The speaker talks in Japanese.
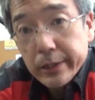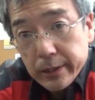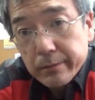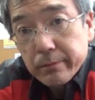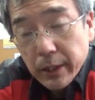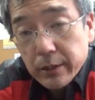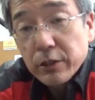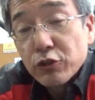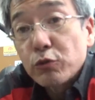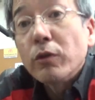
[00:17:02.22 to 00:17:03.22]
すね
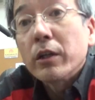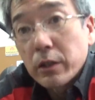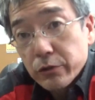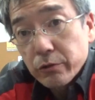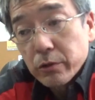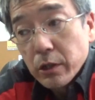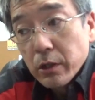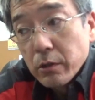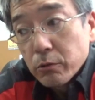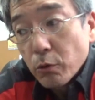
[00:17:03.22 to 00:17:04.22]
31日来なかったんですよ
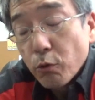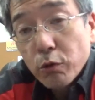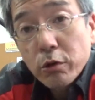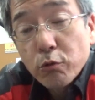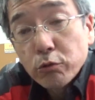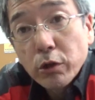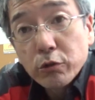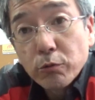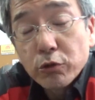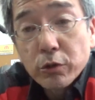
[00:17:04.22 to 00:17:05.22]
であれ来な
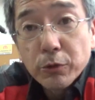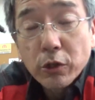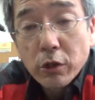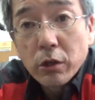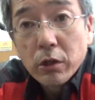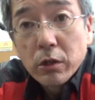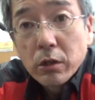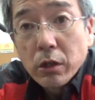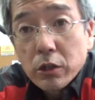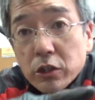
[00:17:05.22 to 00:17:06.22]
いと思って見たら
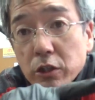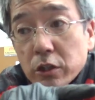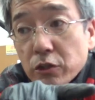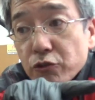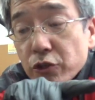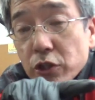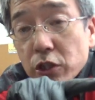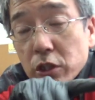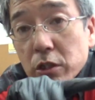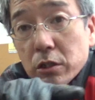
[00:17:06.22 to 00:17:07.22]
8月31
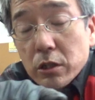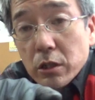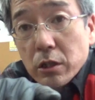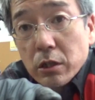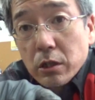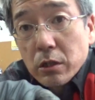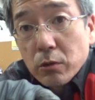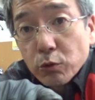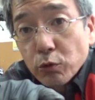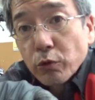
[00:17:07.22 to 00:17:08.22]
日、
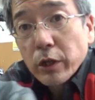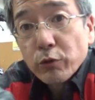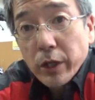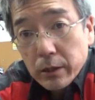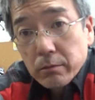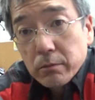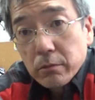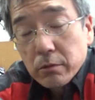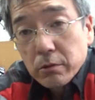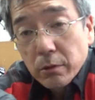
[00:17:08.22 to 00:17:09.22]
えー、お届け予定
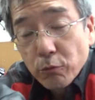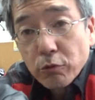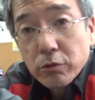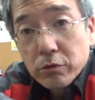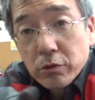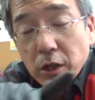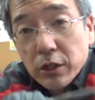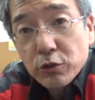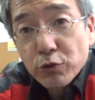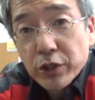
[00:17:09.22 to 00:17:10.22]
でも
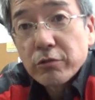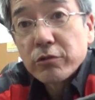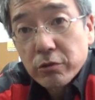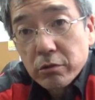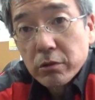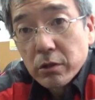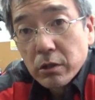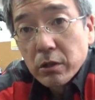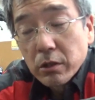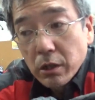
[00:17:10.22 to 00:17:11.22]
発送してるんですよ、
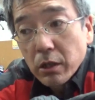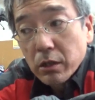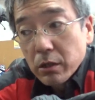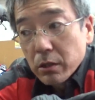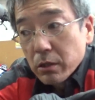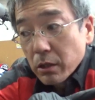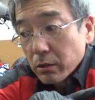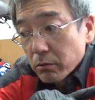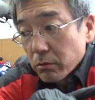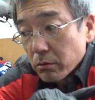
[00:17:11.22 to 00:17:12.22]
はい、あ